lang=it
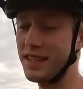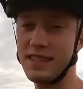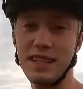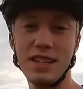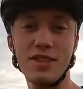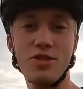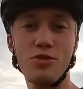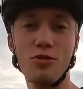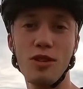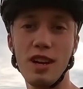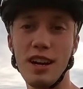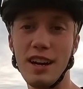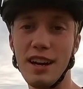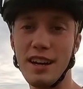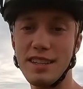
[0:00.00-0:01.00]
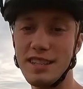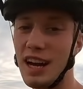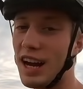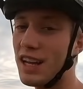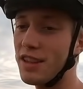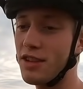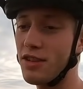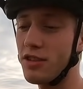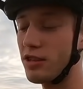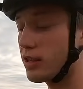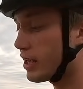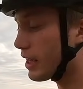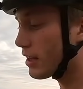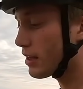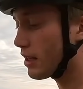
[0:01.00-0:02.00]
senza nessun eh, salto né
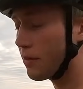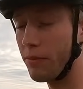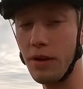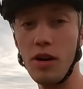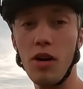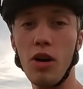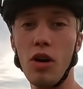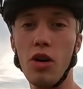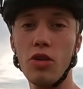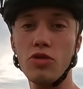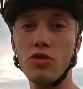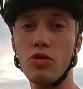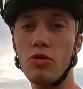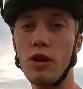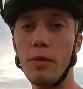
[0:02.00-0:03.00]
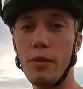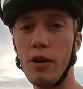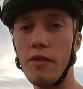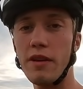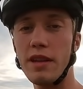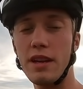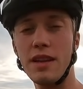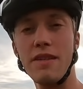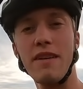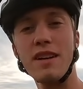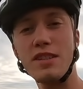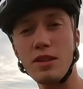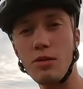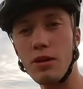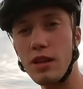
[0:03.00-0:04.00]
niente, però solo una prova delle
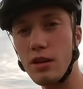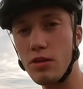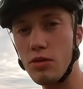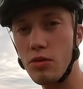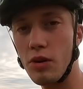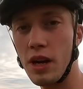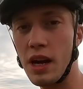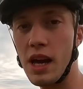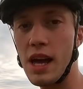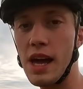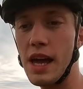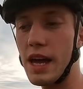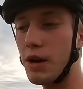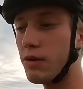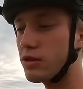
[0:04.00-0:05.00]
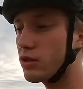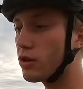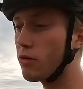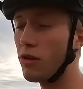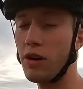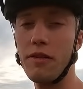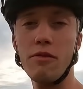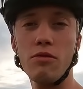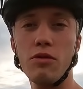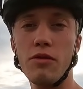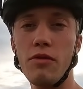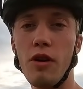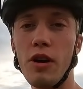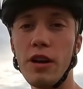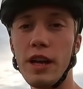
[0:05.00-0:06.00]
diverse inquadrature e questo è quello che è venuto
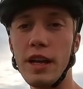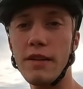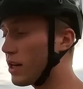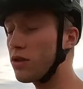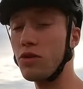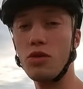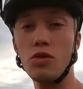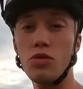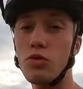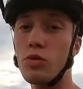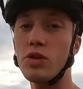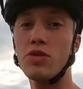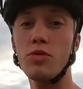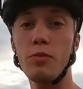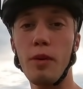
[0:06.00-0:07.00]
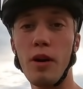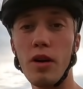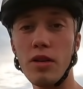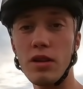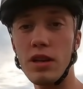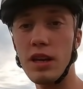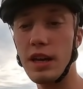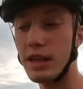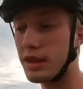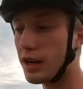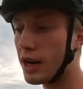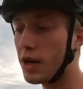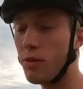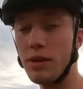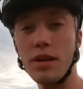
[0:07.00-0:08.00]
fuori soltanto con due supporti e
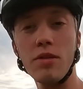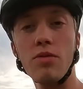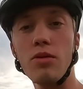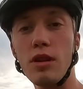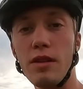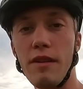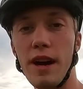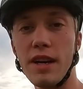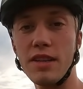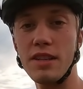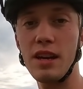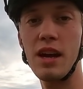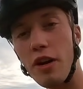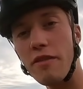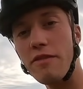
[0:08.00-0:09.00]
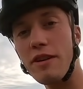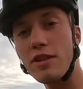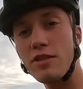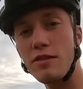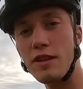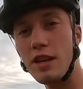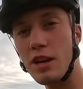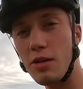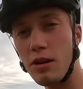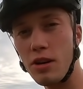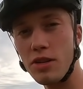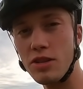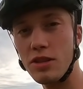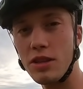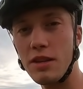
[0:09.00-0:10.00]
tre inquadrature diverse. Ora vi faccio vedere
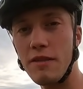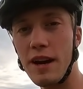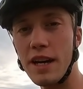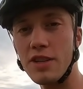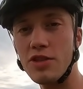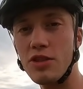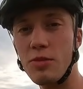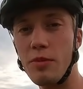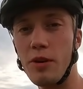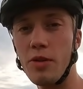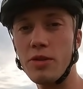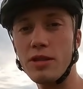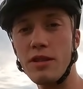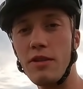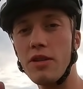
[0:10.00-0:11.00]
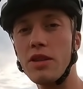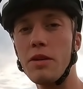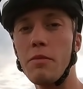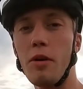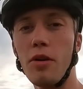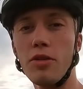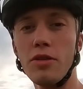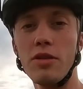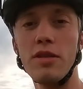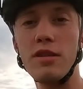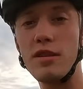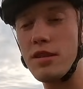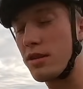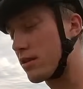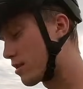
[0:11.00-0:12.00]
qualcosa di diverso, però questa volta in moto.